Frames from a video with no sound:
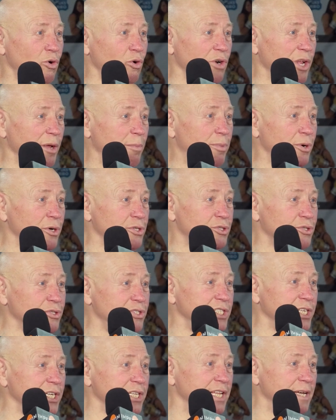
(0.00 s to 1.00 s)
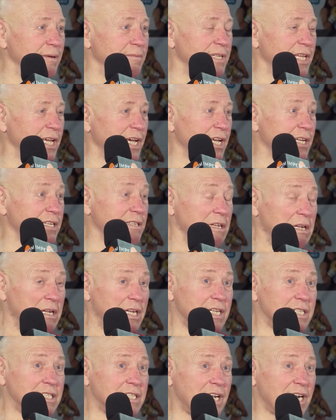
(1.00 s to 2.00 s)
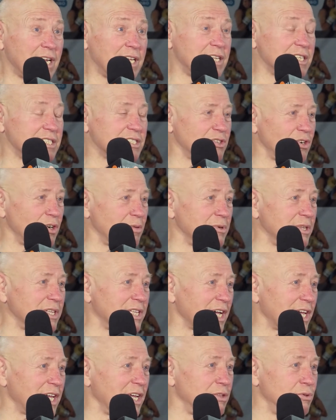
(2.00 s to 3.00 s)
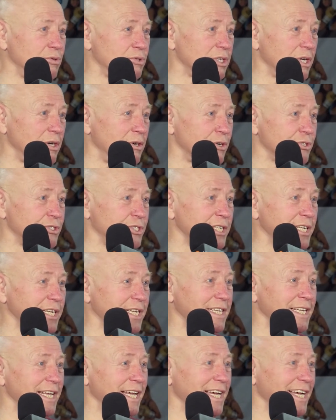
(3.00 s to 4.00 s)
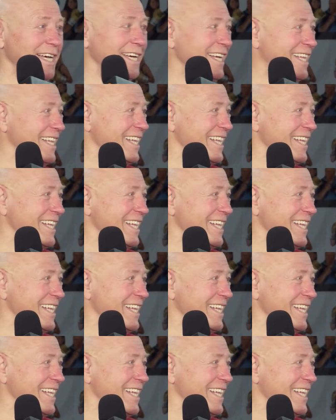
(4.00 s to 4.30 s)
góry podrzuciłem, nie? Trener zrobił takie duże oczy, nie?